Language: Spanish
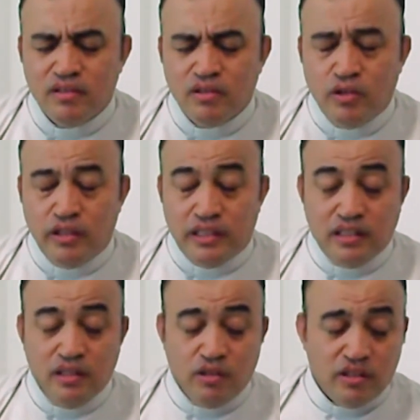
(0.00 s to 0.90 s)
con esas
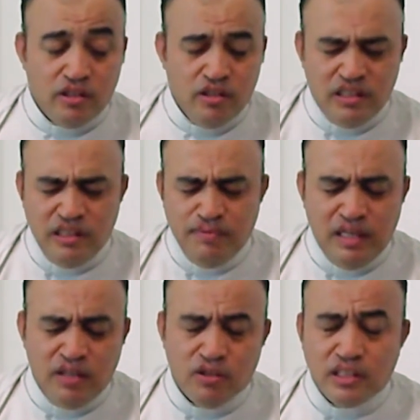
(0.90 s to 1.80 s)
situaciones y
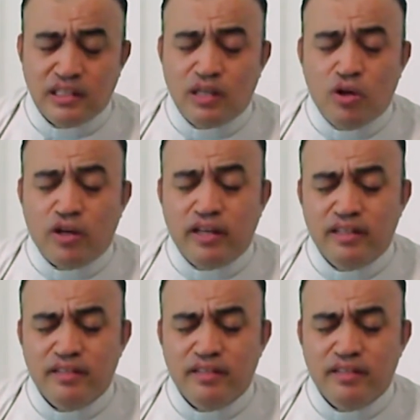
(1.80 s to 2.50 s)
peligros que se corren,